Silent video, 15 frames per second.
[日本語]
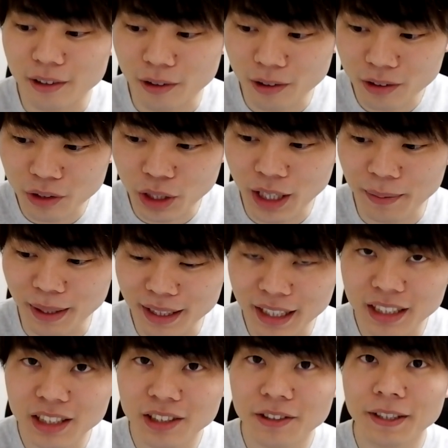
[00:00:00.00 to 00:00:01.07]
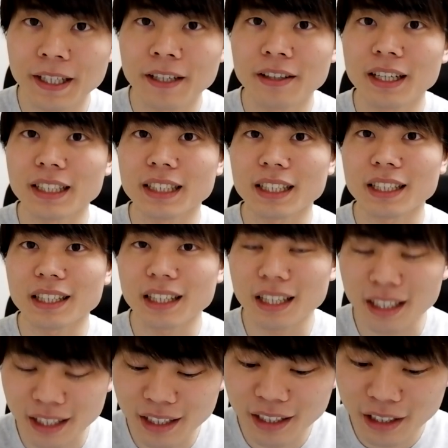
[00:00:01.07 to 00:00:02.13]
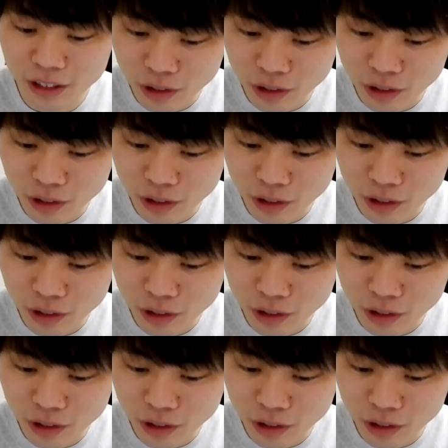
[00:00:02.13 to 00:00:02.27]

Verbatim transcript: 本当にまた1週間ぐらい先に